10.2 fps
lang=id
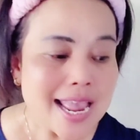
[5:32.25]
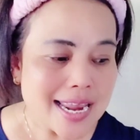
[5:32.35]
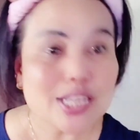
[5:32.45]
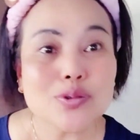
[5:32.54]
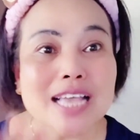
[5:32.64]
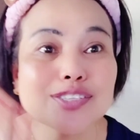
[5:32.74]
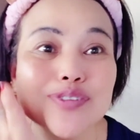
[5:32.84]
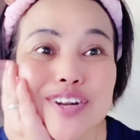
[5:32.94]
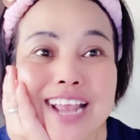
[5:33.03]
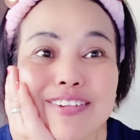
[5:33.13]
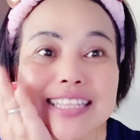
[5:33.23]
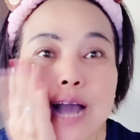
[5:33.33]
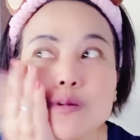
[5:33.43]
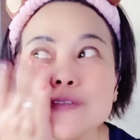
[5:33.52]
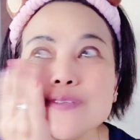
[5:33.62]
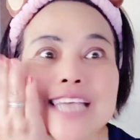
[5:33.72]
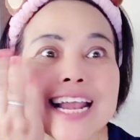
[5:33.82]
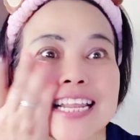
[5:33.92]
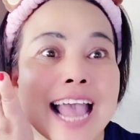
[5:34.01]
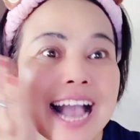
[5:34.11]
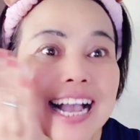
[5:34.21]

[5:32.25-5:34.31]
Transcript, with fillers: Ini tuh teksturnya kulit aku itu jadi